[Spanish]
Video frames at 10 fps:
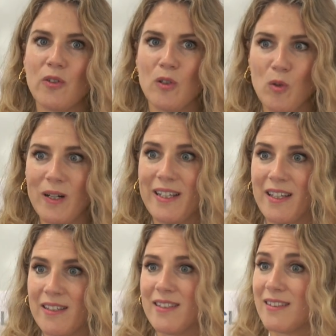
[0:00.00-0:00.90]
de los
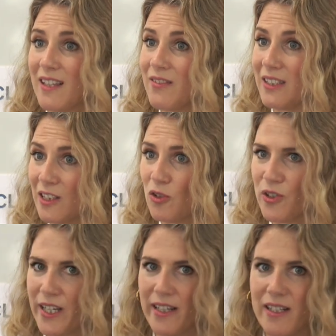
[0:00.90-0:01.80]
cuales se está debatiendo
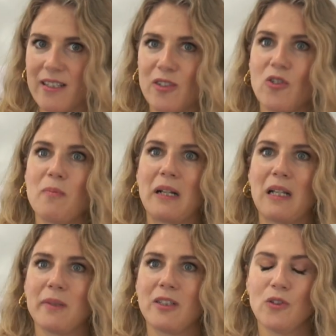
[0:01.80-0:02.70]
ya en el seno del
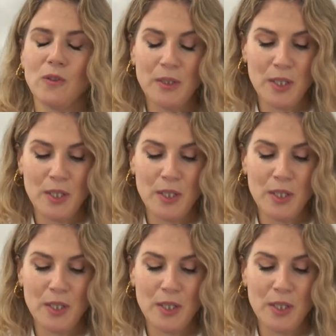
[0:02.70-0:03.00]
Parlamento,